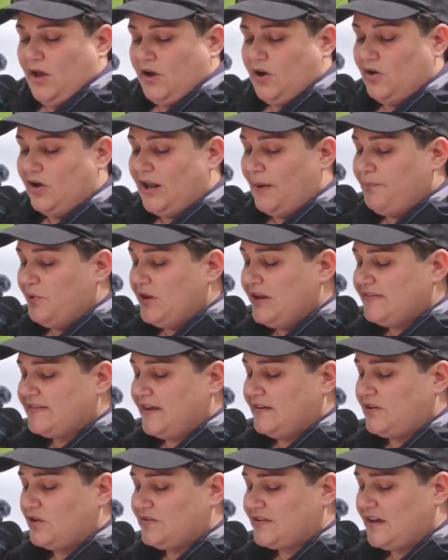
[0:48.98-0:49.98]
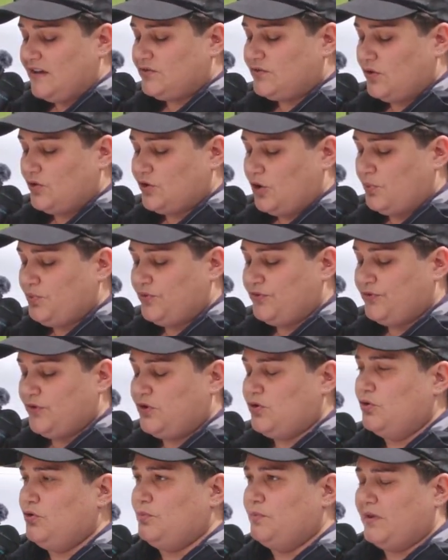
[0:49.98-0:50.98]
Quand la police est entrée sur le campus de
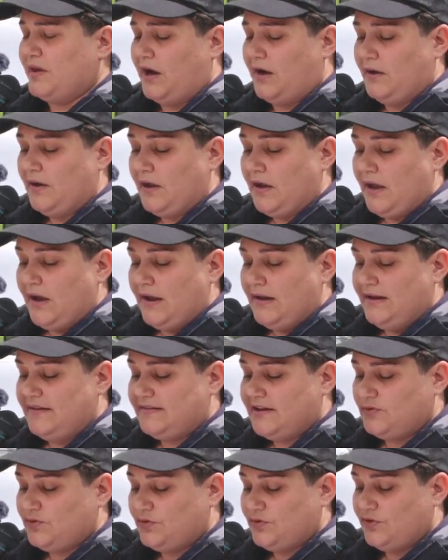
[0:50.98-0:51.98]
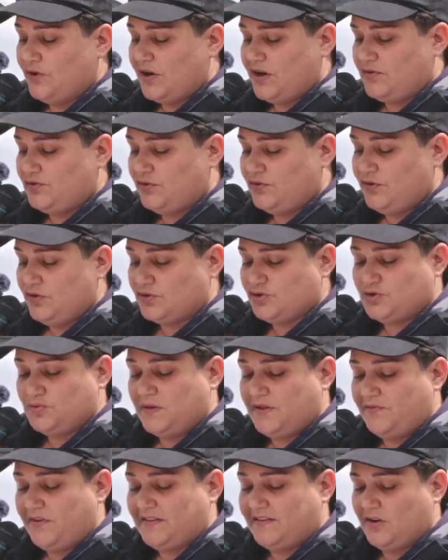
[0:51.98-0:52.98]
Columbia, les étudiants et étudiantes
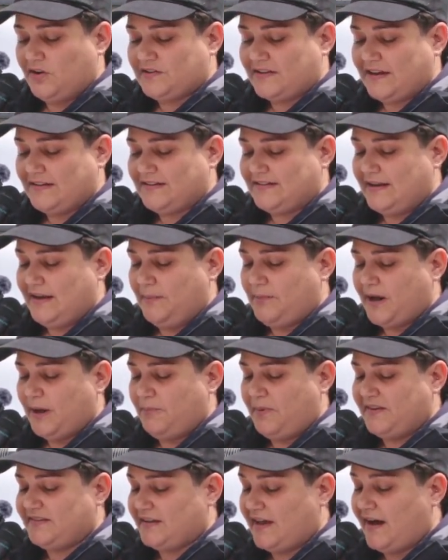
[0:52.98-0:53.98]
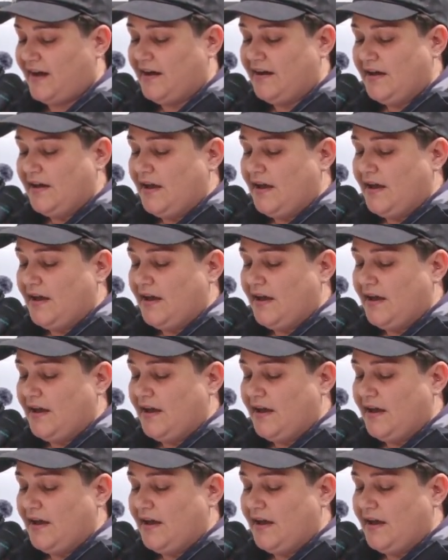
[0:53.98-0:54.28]
juifs étaient en train de célébrer Pessah,